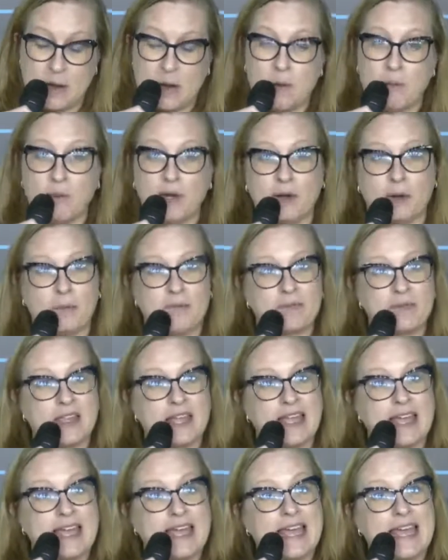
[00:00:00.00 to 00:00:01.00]
Bueno,
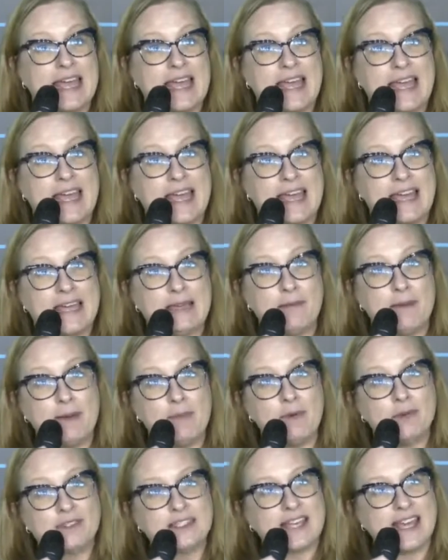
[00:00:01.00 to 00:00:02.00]
eh, y
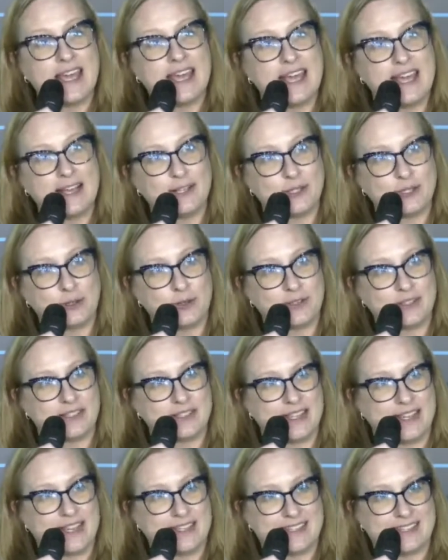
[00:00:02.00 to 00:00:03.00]
vemos que estos,
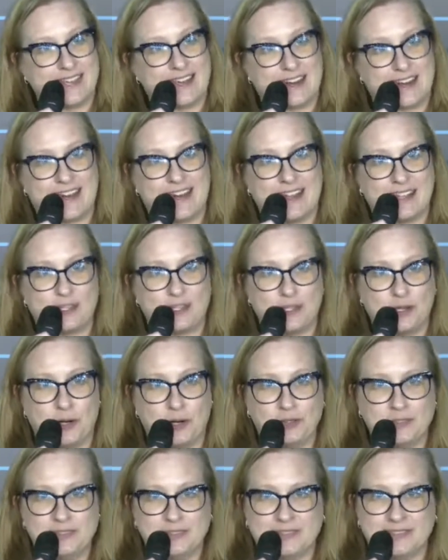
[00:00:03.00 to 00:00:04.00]
esta
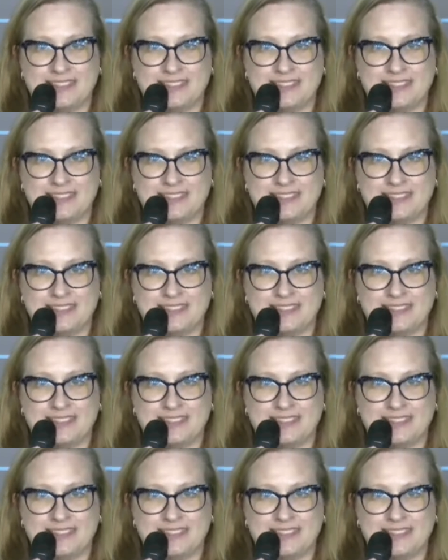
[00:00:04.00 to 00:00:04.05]
relación